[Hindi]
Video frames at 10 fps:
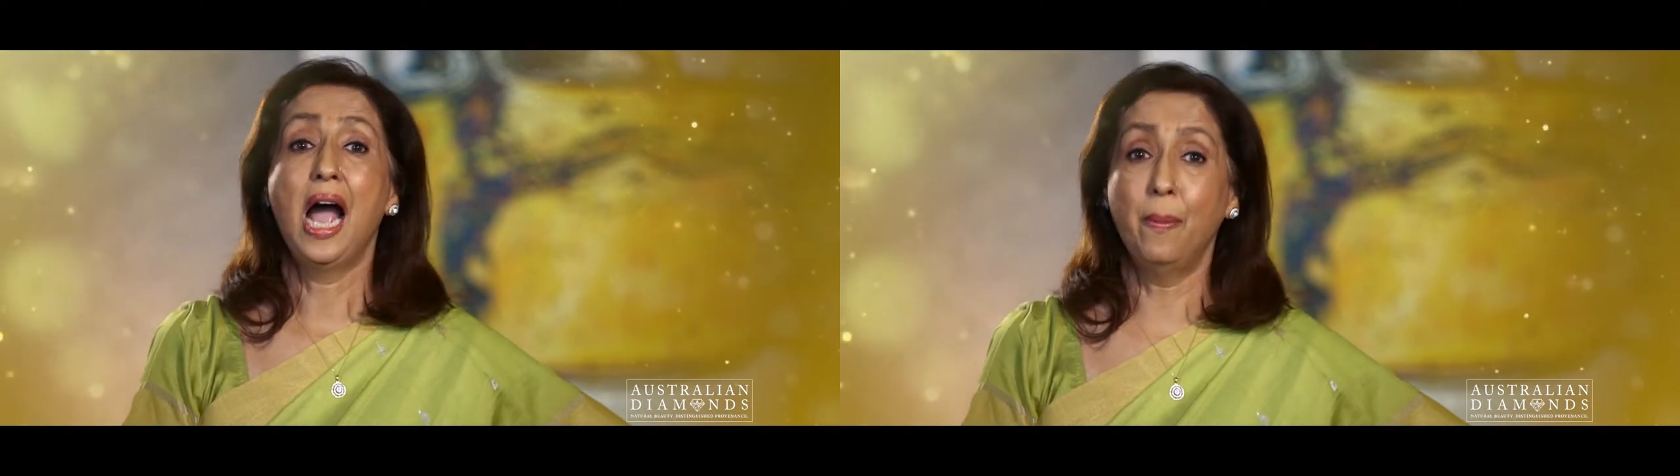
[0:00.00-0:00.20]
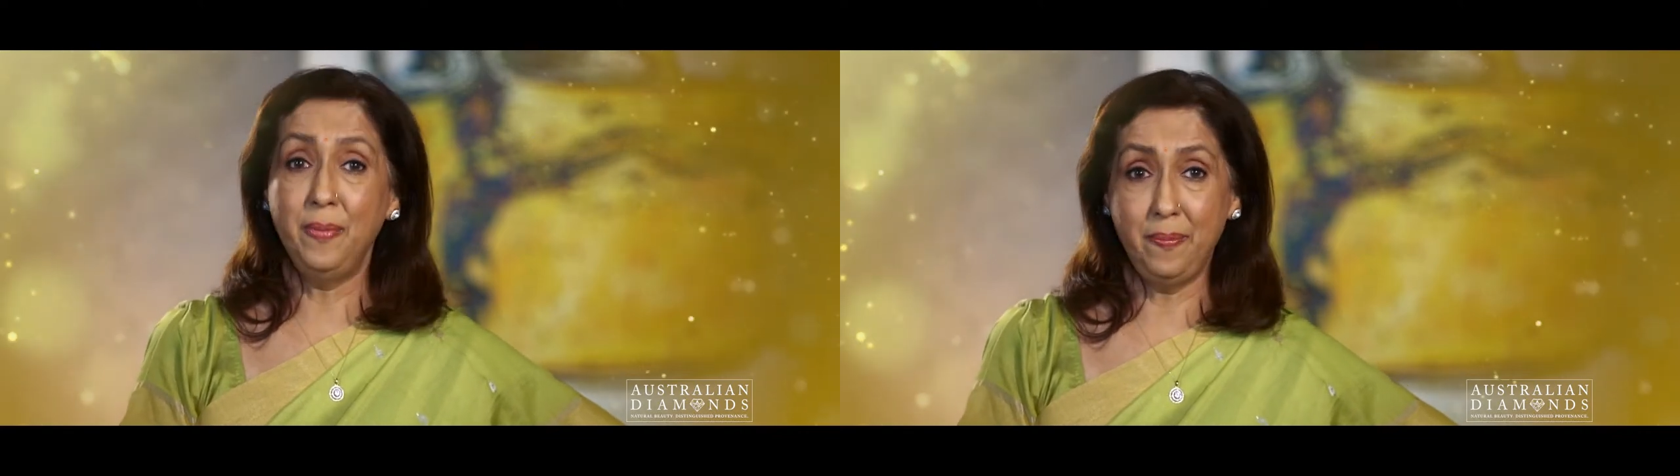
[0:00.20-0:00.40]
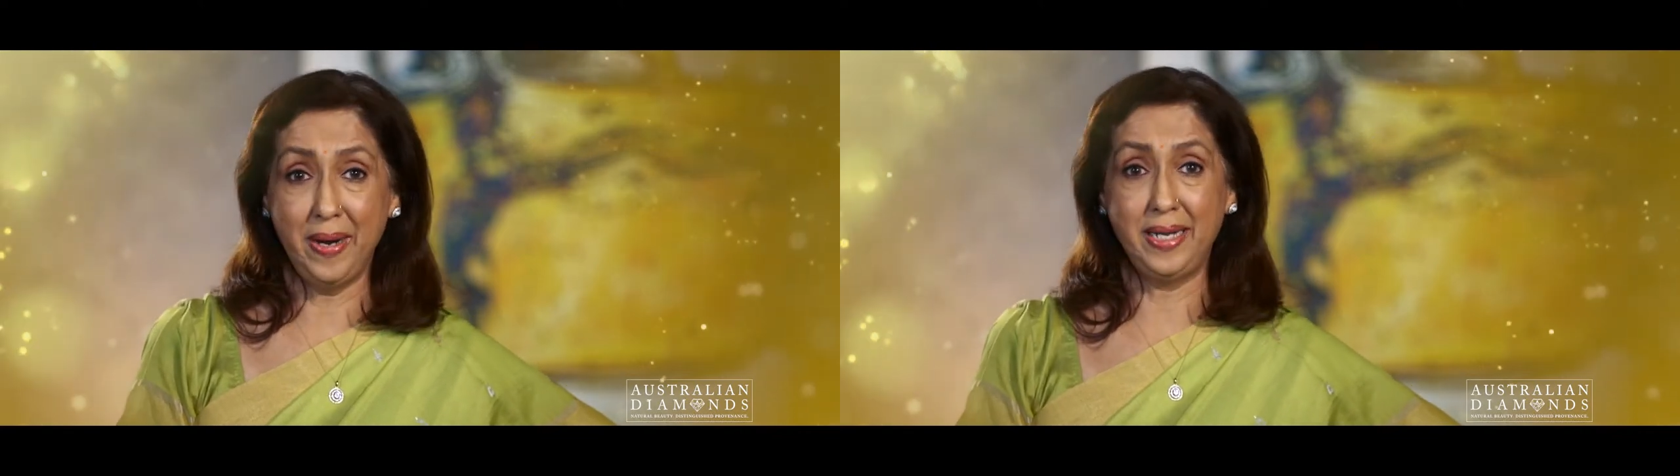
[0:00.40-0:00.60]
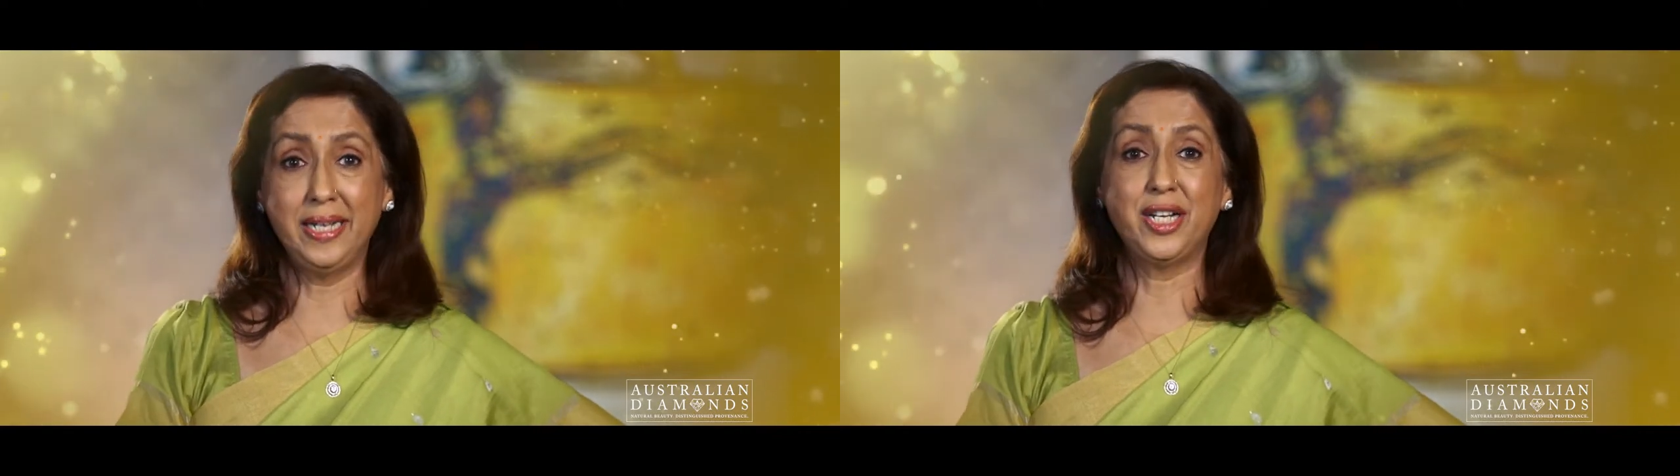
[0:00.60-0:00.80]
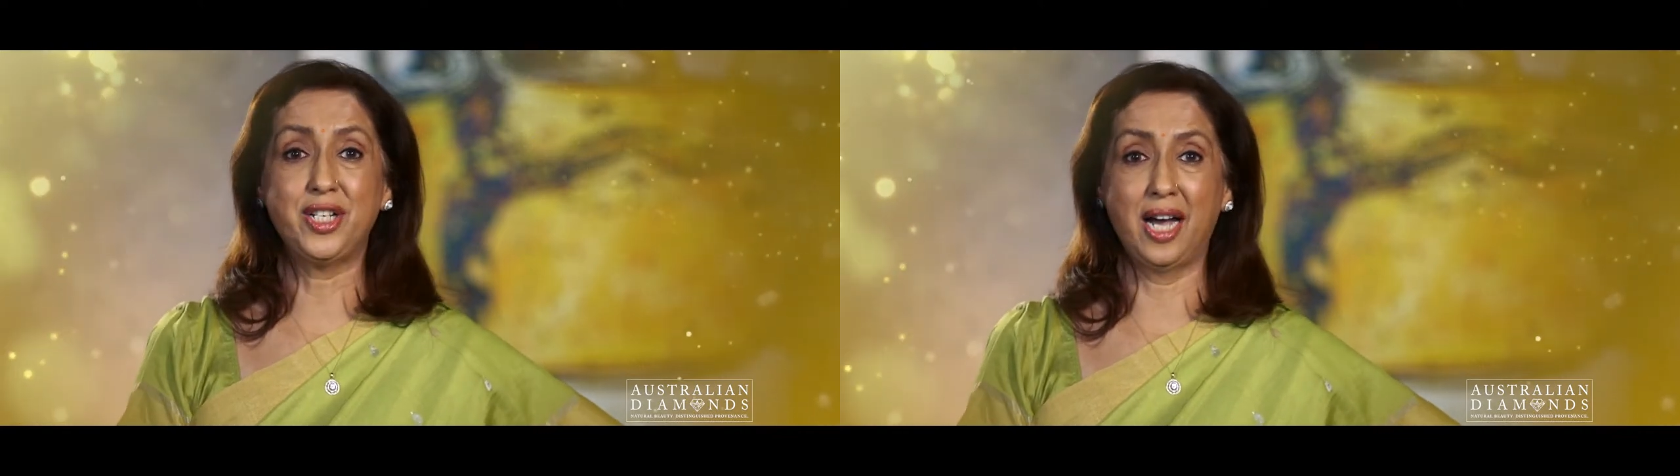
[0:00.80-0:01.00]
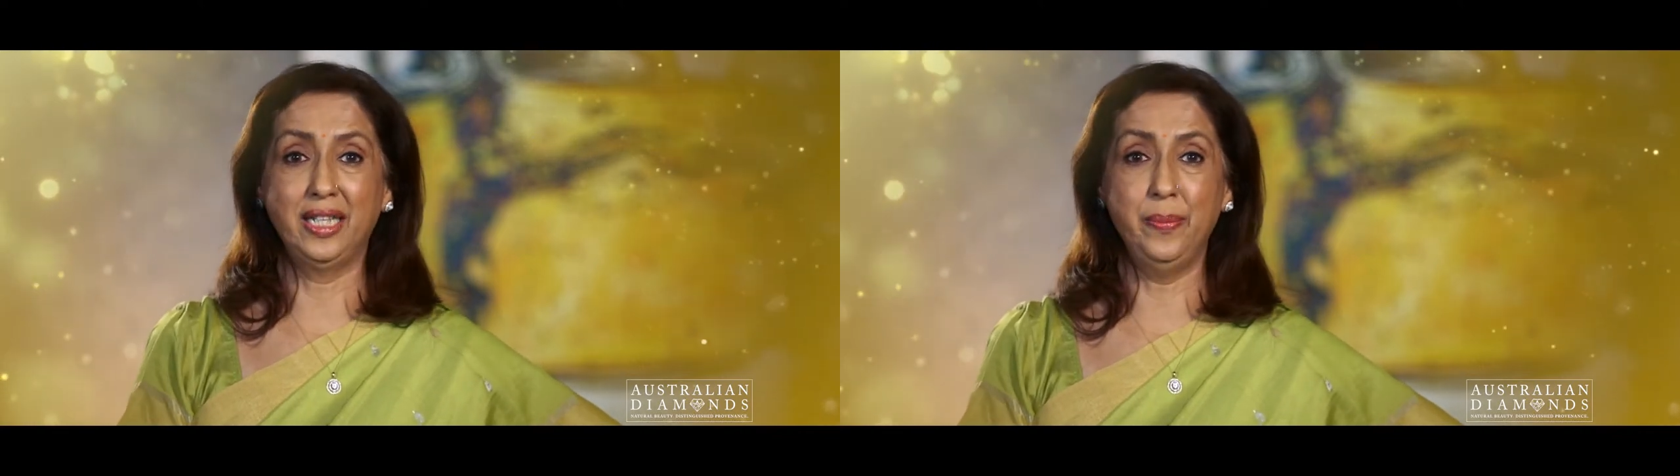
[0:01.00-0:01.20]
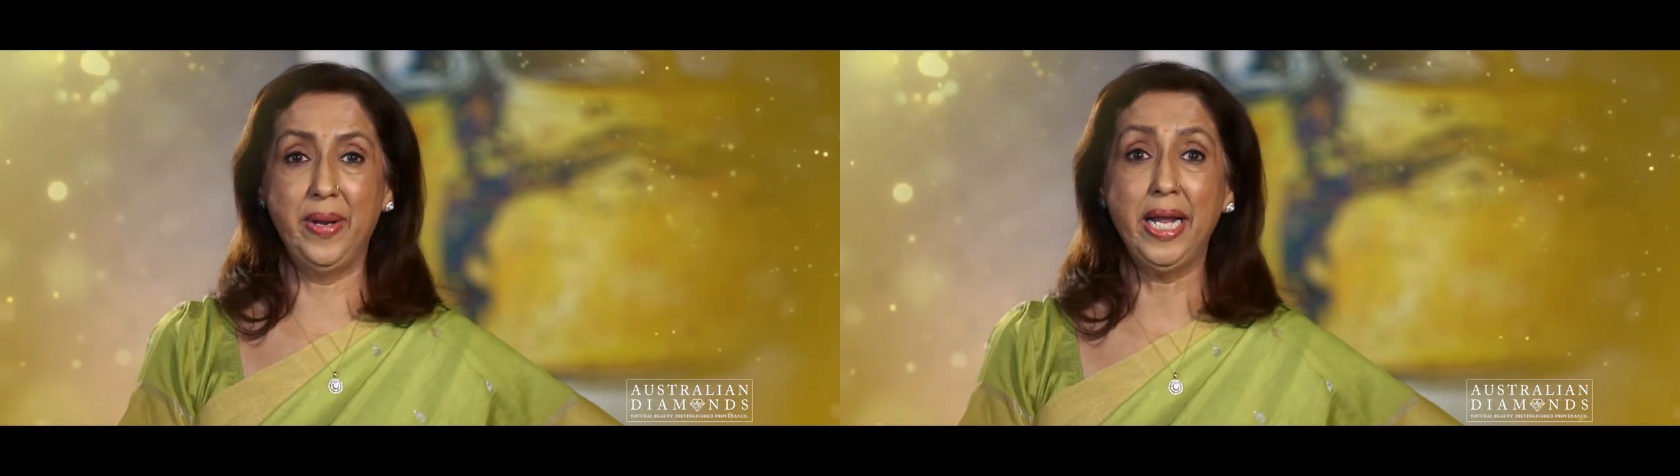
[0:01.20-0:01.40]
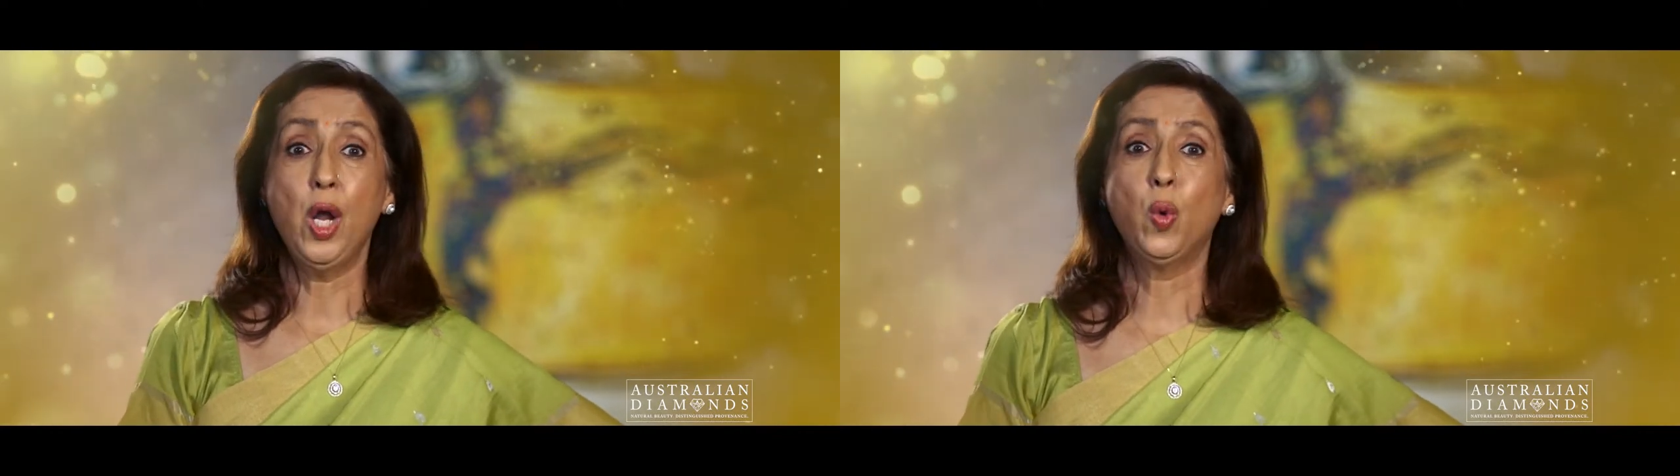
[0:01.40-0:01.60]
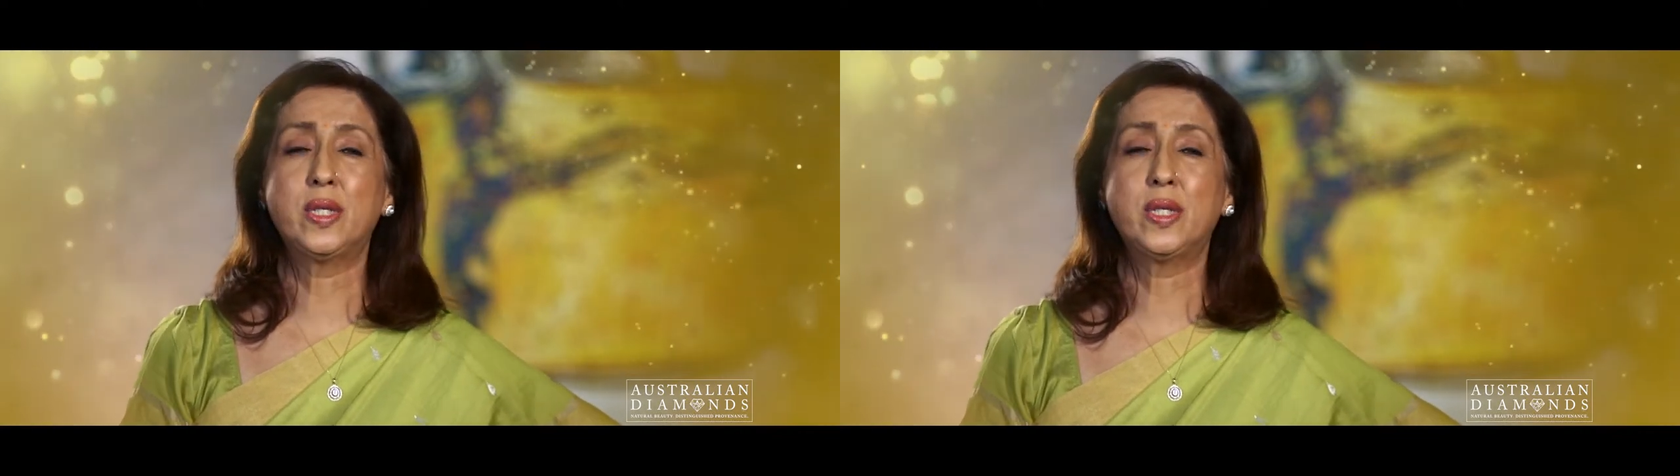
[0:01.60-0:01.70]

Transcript: अपनी बेटी की शादी में